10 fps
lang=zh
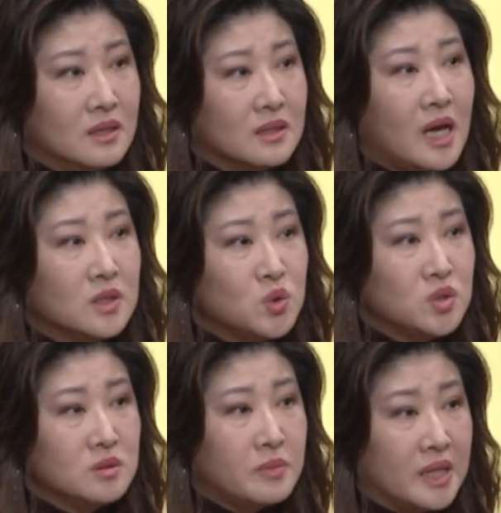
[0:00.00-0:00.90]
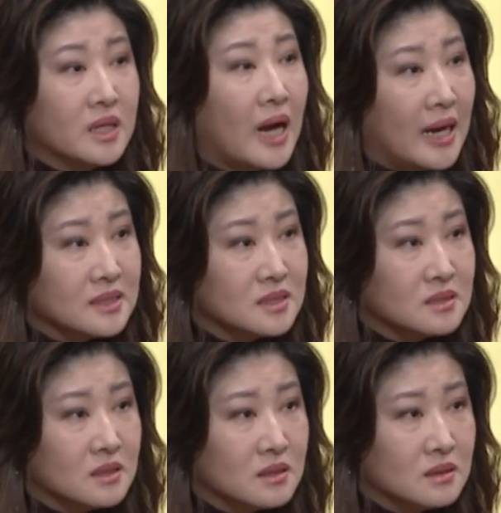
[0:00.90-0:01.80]
那就是每一个孩子
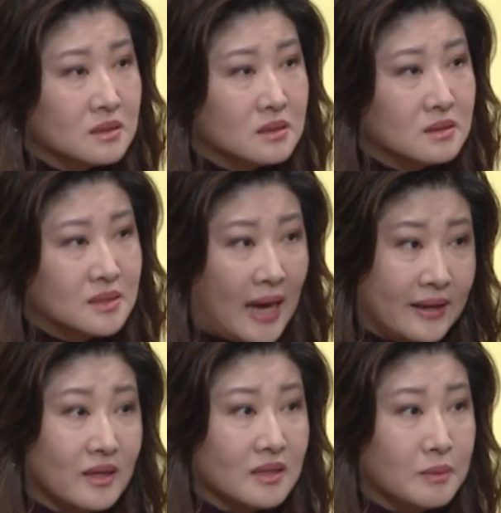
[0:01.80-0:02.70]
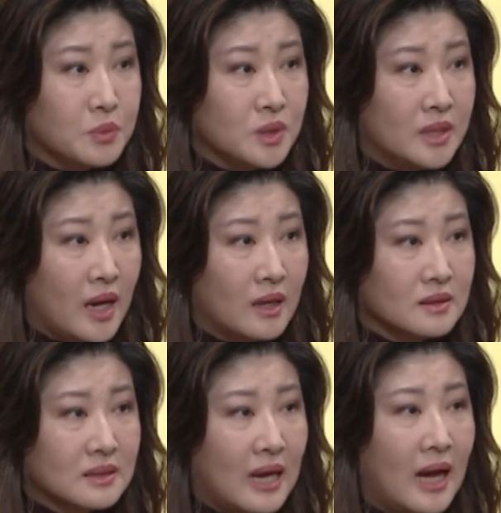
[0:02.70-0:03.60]
的才能也不一样，
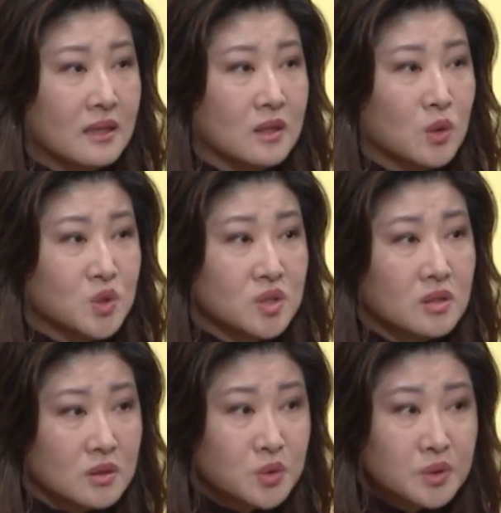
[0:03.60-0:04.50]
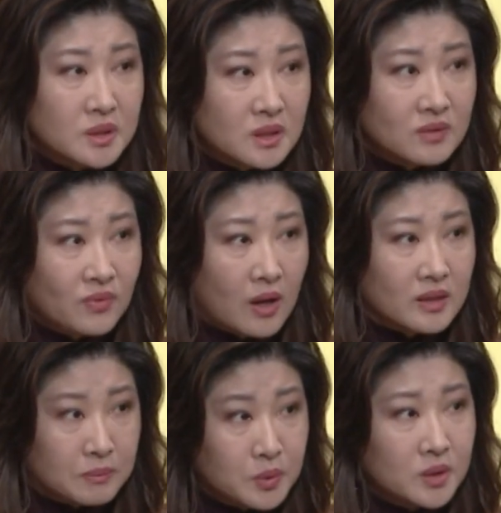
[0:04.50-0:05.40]
他能够适合去的地方
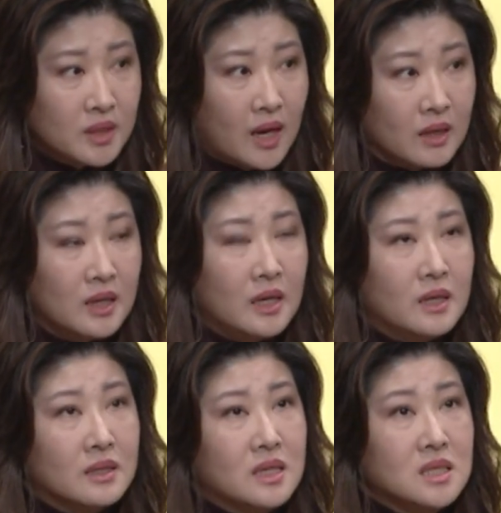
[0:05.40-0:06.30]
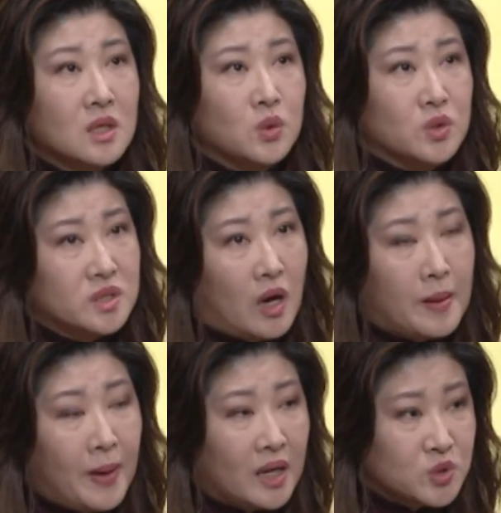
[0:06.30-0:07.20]
也不一样。那像有的小孩
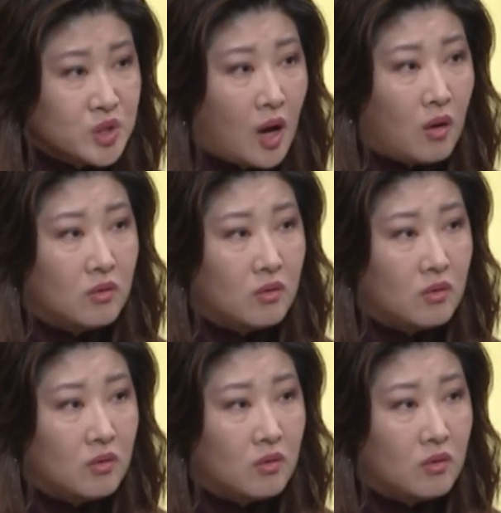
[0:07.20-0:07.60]
怕吵。